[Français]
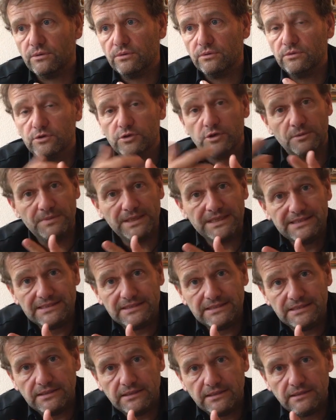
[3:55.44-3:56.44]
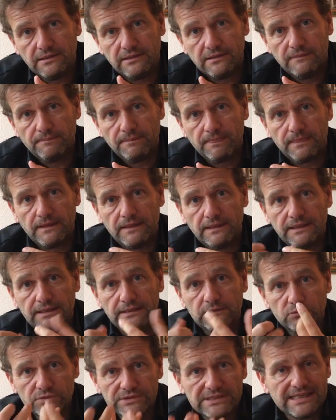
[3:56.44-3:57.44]
une comédie
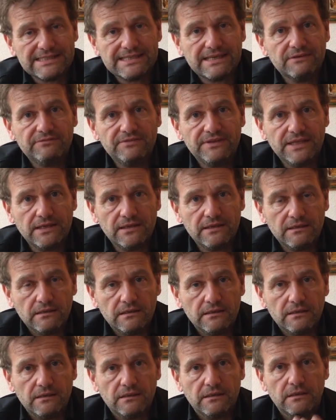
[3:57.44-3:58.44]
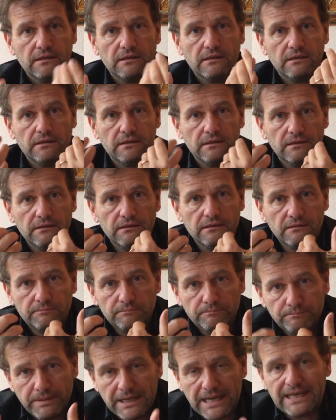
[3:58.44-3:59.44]
Et tout ça, ça vient
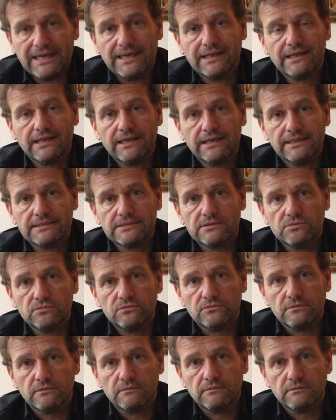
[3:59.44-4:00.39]
par la création.